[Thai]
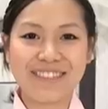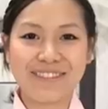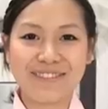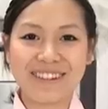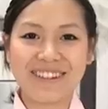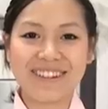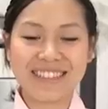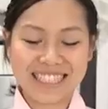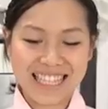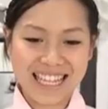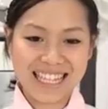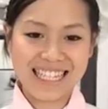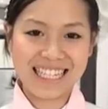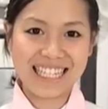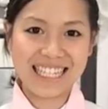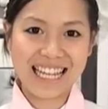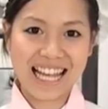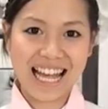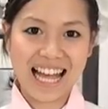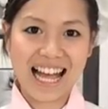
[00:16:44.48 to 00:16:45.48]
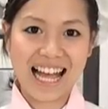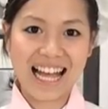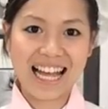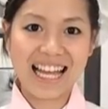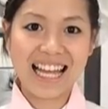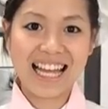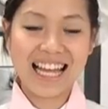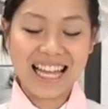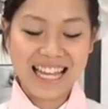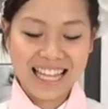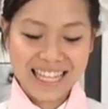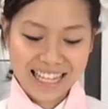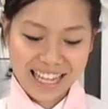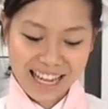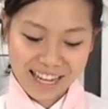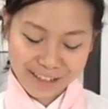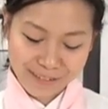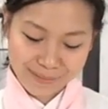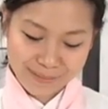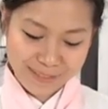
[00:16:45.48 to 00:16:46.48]
ขนมของจาดีค่ะ
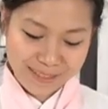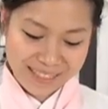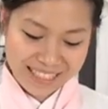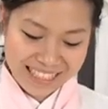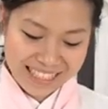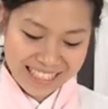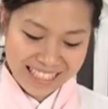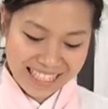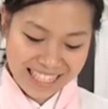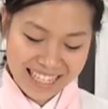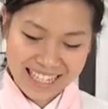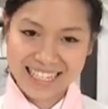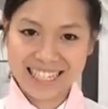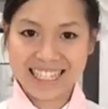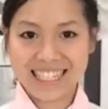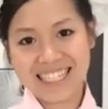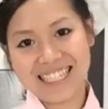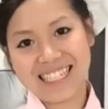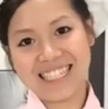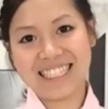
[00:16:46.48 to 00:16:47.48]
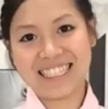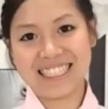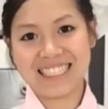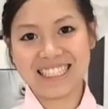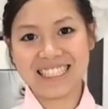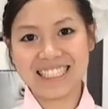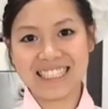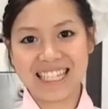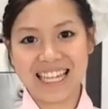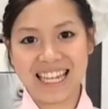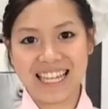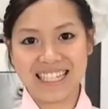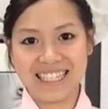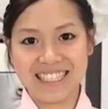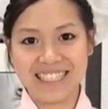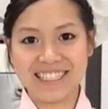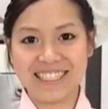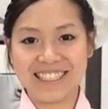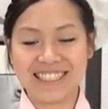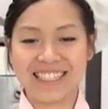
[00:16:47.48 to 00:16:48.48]
ขนมตัวนี้เนี่ยชื่อจะเก๋
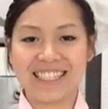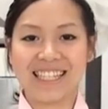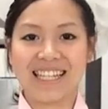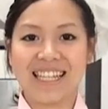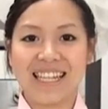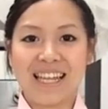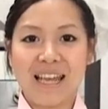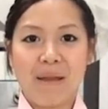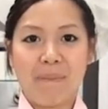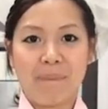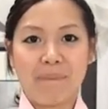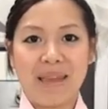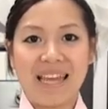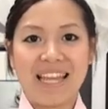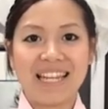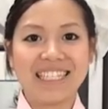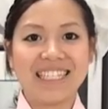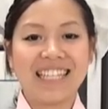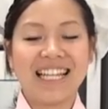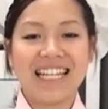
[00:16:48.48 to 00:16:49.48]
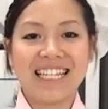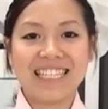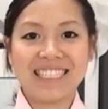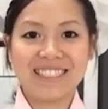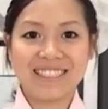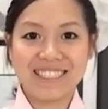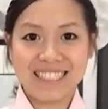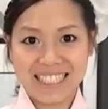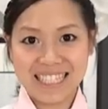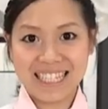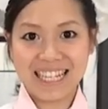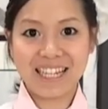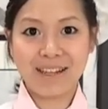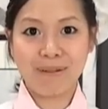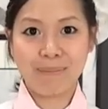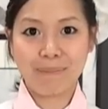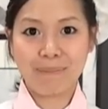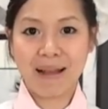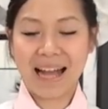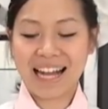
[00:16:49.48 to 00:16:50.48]
นิดนึงเป็นซูชิข
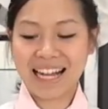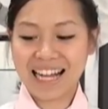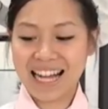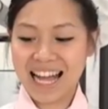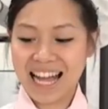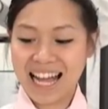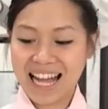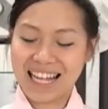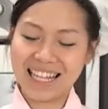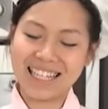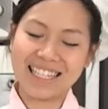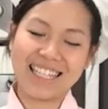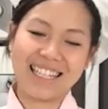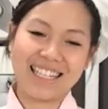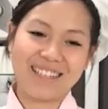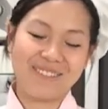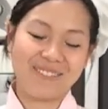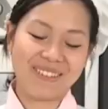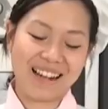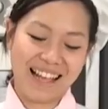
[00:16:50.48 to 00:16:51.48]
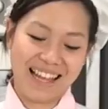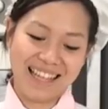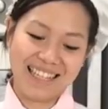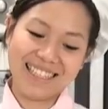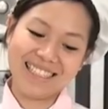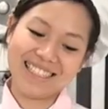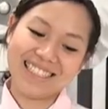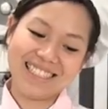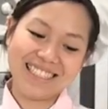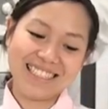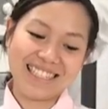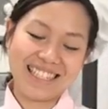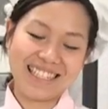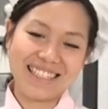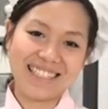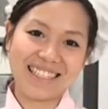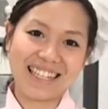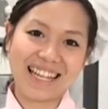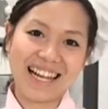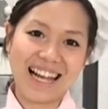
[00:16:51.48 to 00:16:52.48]
นมปังค่ะเก๋ตรงไหนนิ
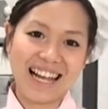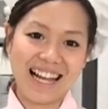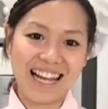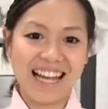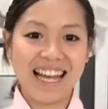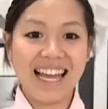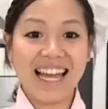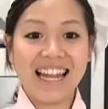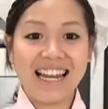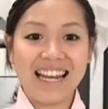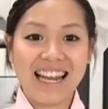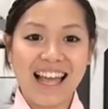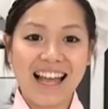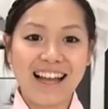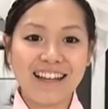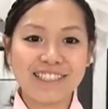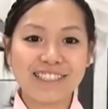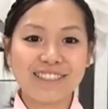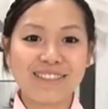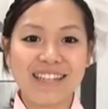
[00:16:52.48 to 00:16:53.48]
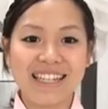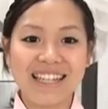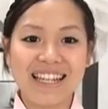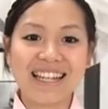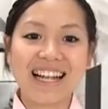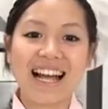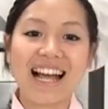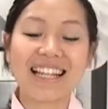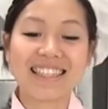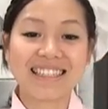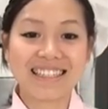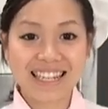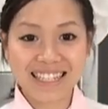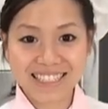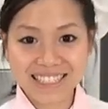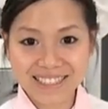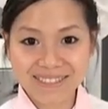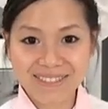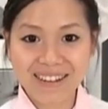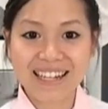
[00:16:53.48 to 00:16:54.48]
ดนึงค่ะแล้วส่วนเรื่องอัต
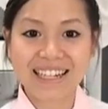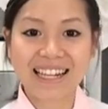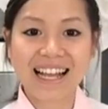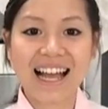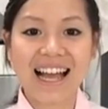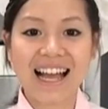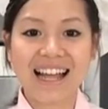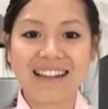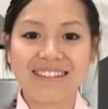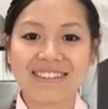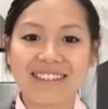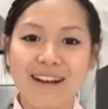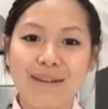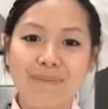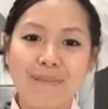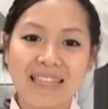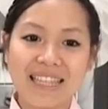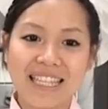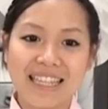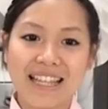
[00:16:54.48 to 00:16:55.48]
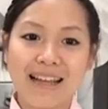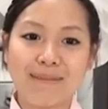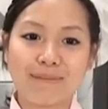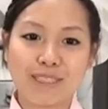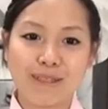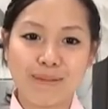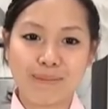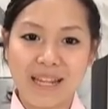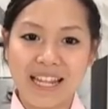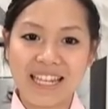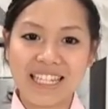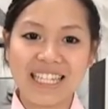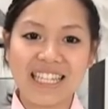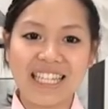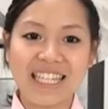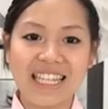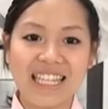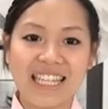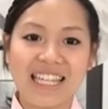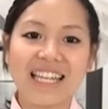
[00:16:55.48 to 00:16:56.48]
ราส่วนค่ะเราเข้าไปติดตามชมได้
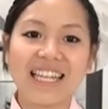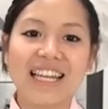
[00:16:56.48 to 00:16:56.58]
ที่